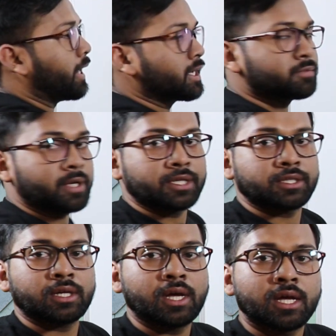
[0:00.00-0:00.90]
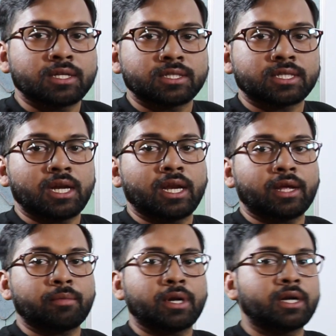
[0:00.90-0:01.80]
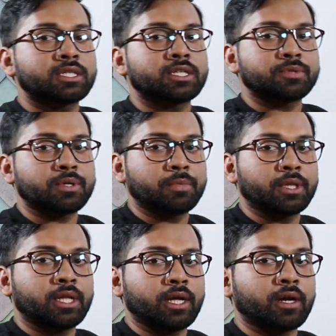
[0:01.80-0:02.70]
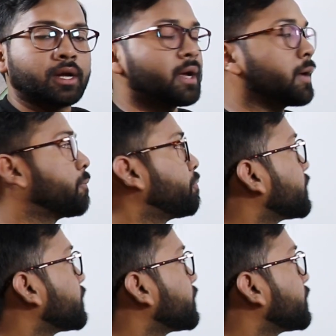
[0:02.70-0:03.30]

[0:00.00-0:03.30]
पैकेज मैनेजर जिसका लिंक मैंने डिस्क्रिप्शन में दे रखा है